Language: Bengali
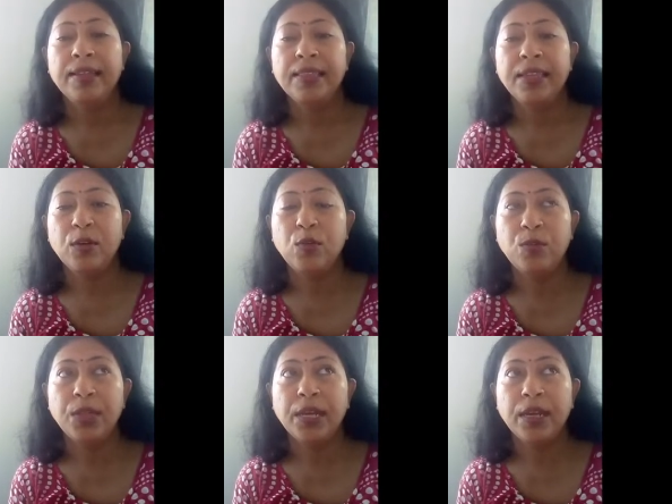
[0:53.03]
তা ঘুম
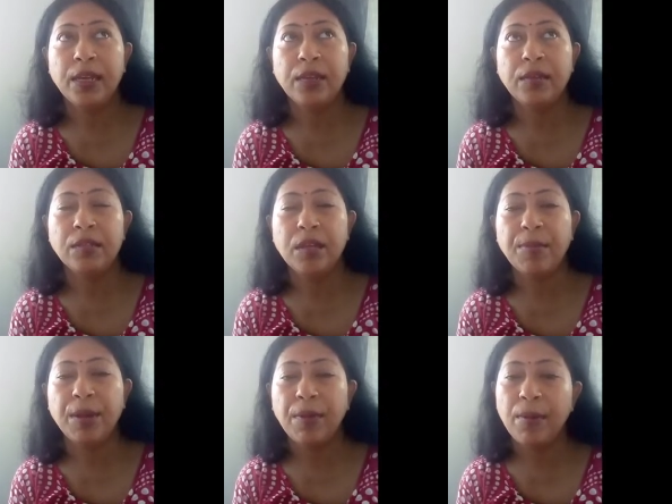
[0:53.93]
থেকে
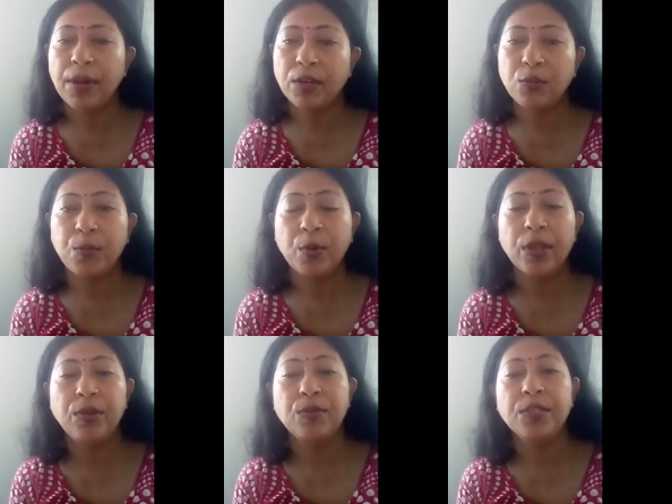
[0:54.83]
ভাবলাম আর একটু
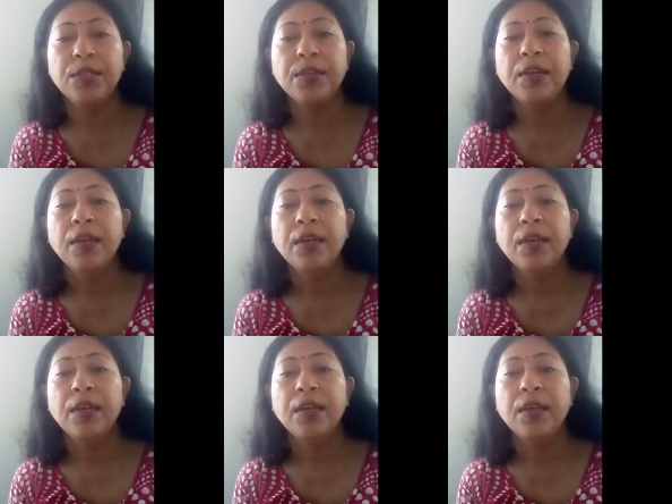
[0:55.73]
পরেই উঠি